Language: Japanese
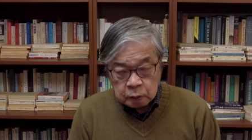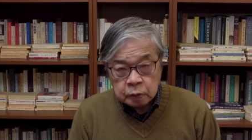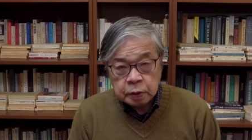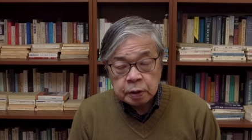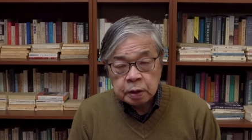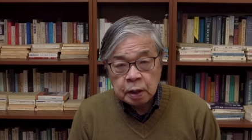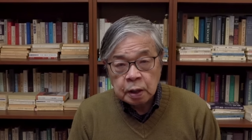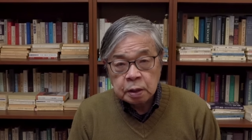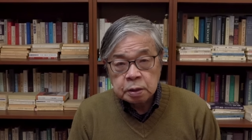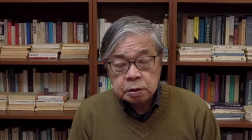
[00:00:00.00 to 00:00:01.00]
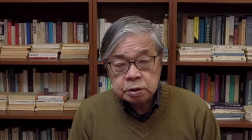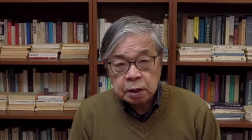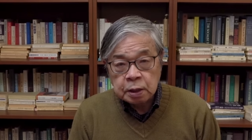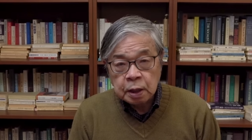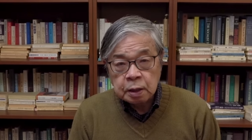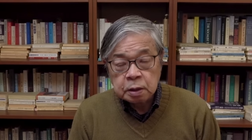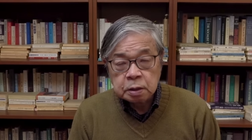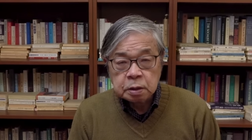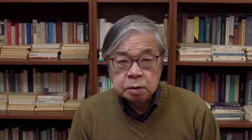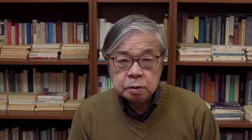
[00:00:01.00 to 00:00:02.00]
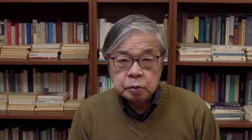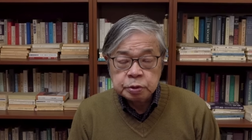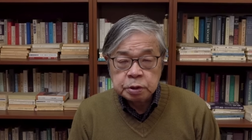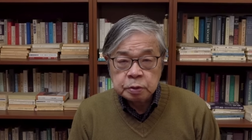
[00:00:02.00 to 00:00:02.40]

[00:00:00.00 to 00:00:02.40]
この辺が若干当事